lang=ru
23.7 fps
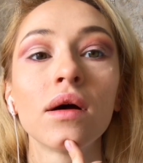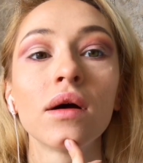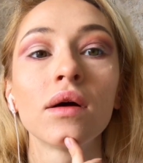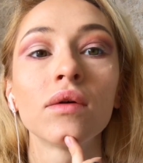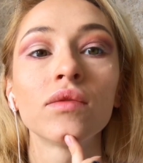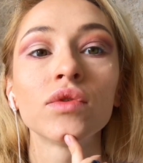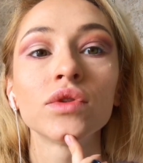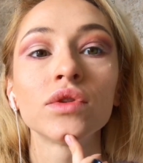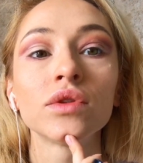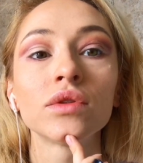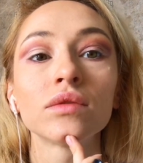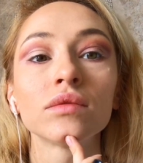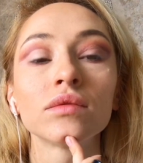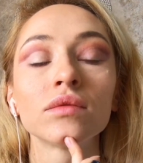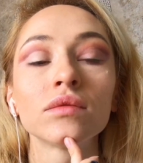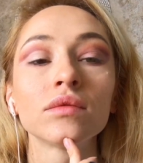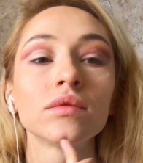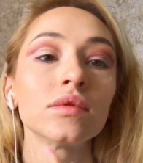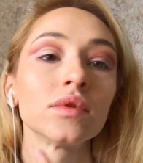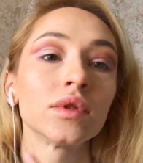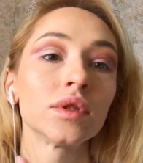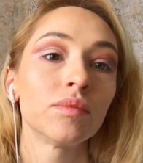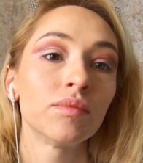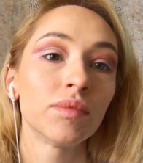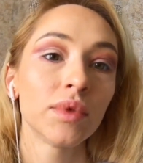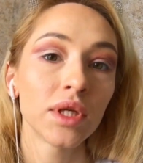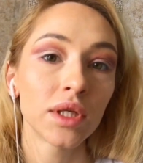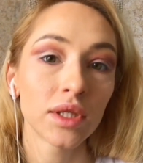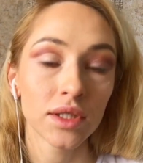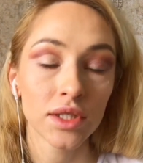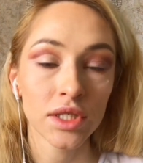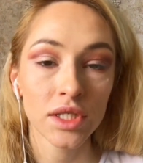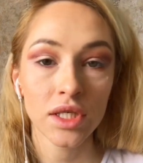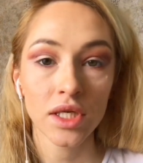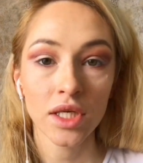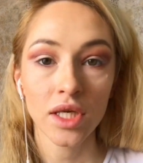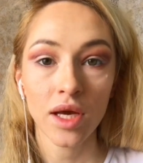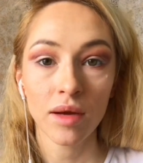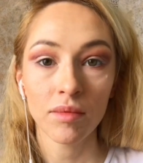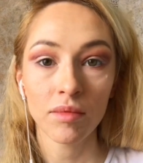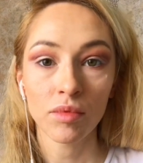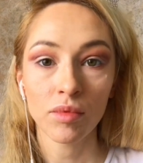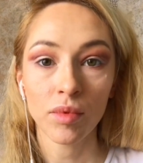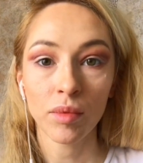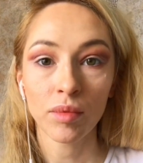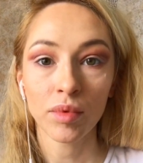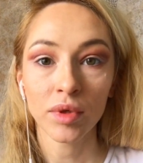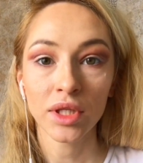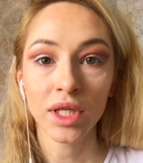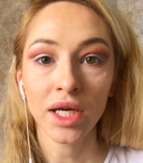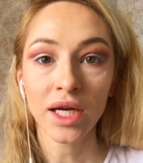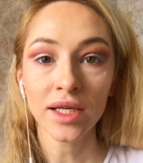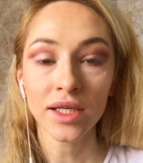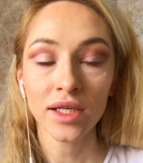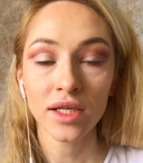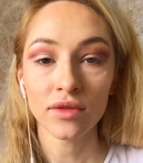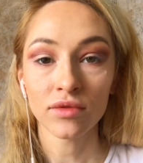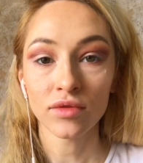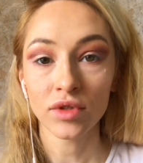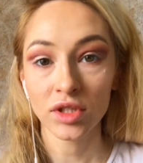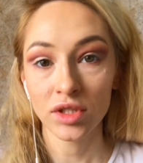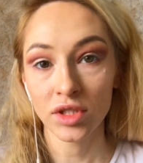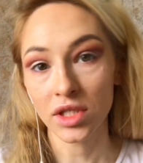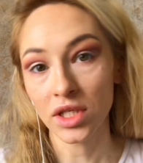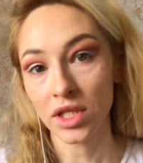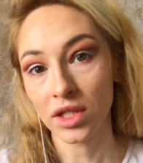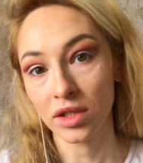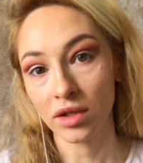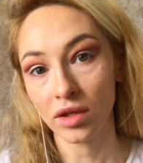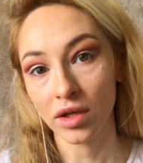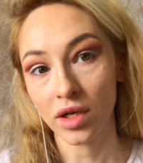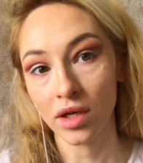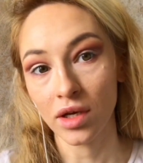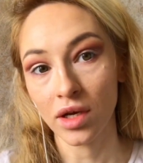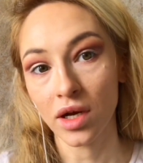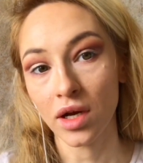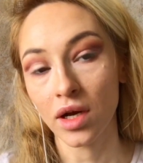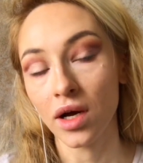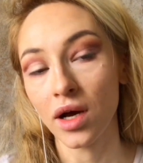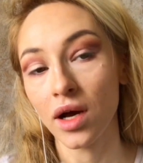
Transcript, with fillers: Вот теперь с тенями попадания в оттенки,